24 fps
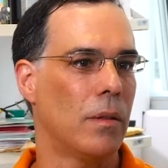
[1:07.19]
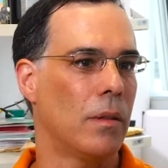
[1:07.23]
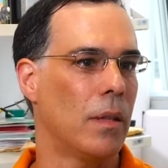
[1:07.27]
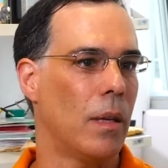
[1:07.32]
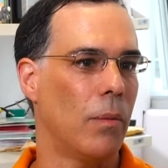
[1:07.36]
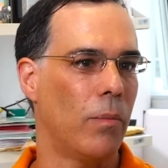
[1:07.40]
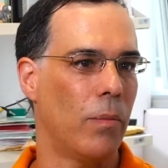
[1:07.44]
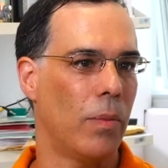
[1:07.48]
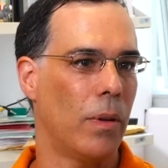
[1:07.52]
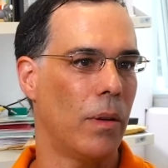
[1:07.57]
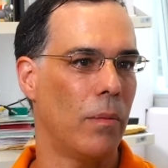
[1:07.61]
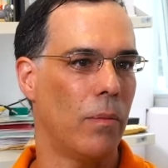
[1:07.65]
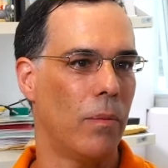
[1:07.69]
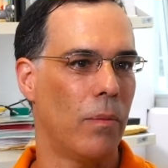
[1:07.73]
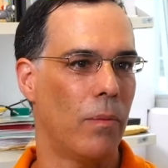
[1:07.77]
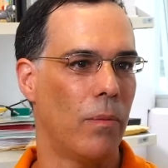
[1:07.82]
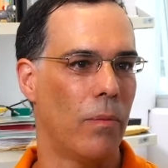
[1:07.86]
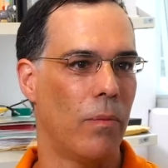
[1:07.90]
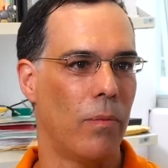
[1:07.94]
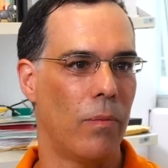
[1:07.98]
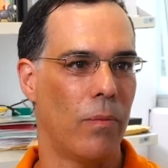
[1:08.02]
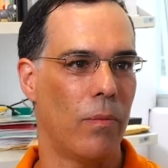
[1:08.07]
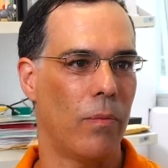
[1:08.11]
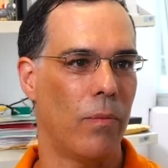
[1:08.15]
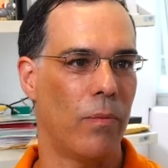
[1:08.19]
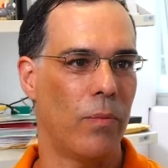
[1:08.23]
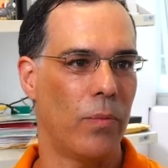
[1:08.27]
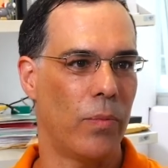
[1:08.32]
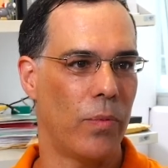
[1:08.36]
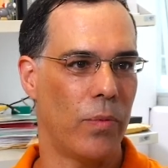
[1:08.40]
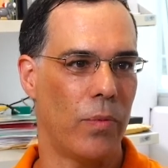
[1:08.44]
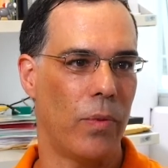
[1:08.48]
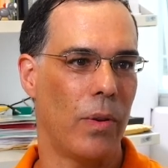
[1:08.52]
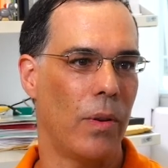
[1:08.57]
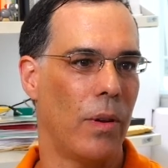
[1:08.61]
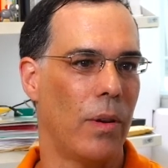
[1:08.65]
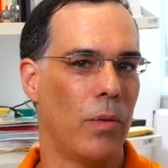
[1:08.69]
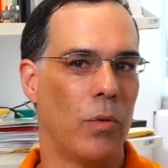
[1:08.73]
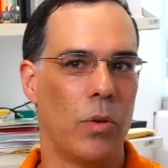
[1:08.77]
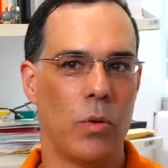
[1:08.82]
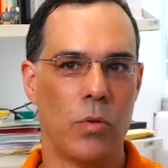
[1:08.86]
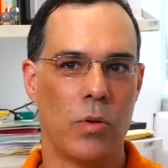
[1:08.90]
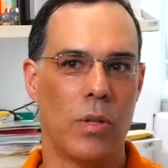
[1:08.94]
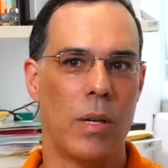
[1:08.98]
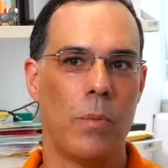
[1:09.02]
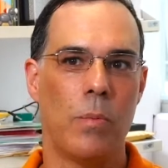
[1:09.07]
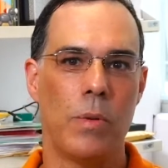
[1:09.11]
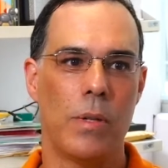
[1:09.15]
sempre eu,
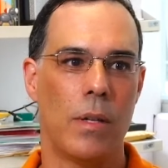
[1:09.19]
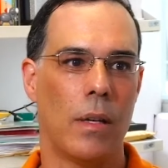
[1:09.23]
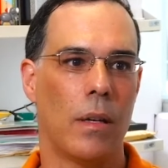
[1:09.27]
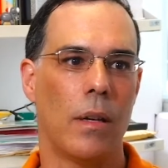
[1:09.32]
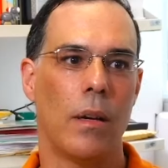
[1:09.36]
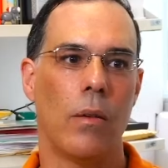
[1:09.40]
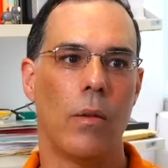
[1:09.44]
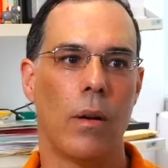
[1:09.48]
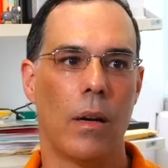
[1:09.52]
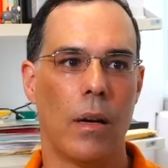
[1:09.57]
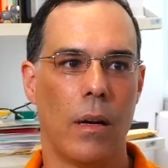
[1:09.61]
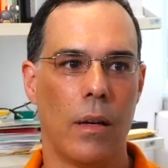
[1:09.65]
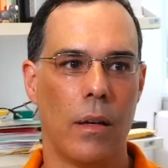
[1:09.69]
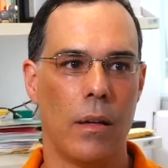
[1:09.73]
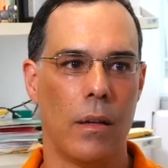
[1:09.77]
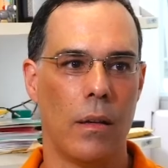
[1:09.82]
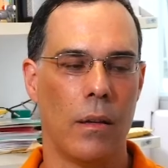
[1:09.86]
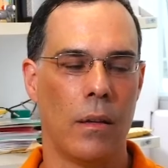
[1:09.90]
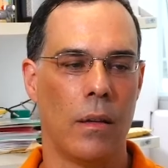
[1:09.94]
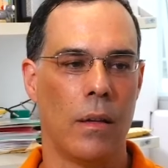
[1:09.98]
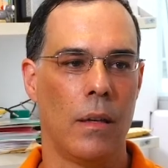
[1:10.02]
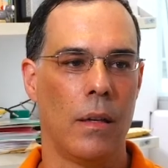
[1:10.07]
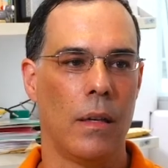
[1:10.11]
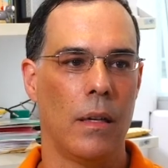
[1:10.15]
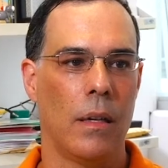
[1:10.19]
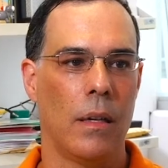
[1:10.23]
eu sempre segui uma carreira